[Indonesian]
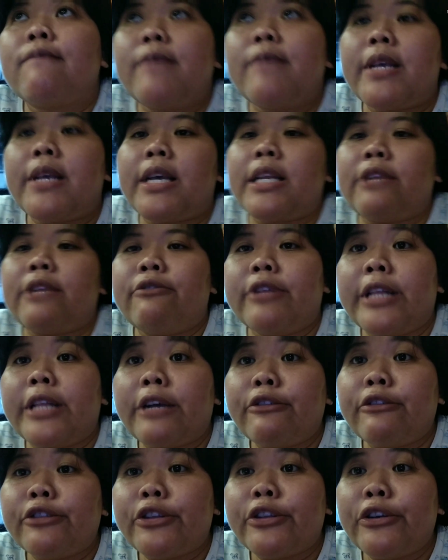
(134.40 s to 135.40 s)
Kita nggak
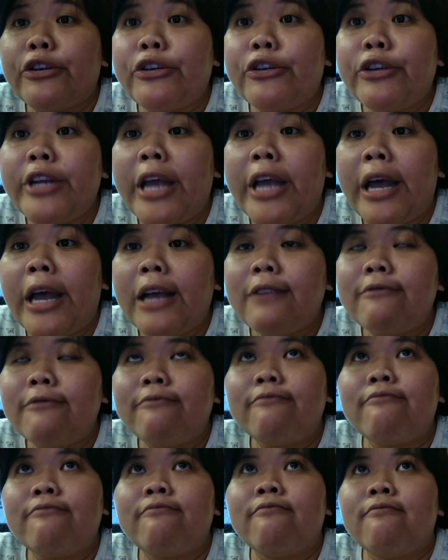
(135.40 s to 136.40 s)
takut corona.
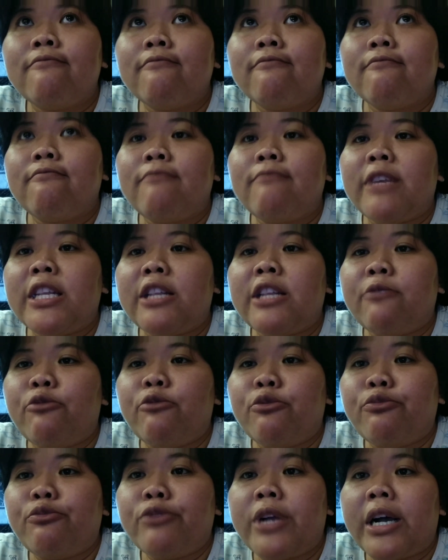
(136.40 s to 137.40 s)
Kita
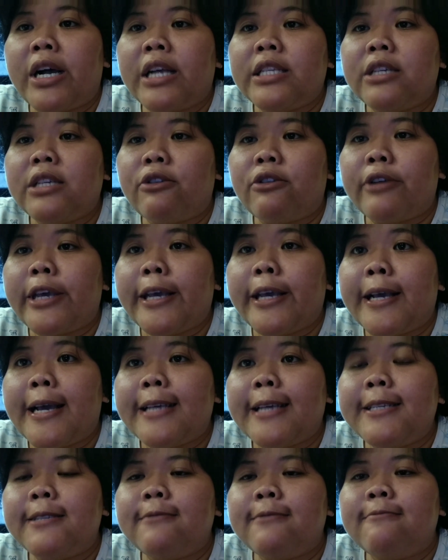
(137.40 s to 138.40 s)
bawa pulang aja, oke okay,
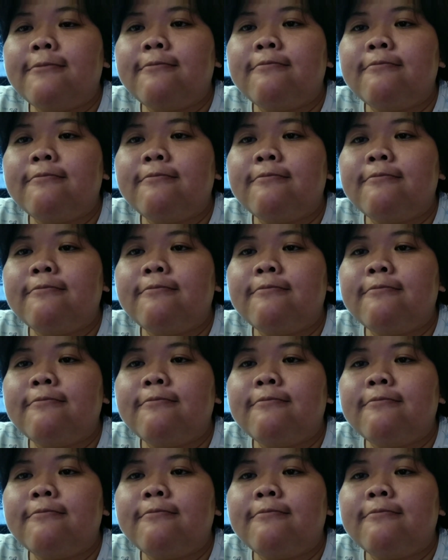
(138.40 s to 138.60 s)
guys.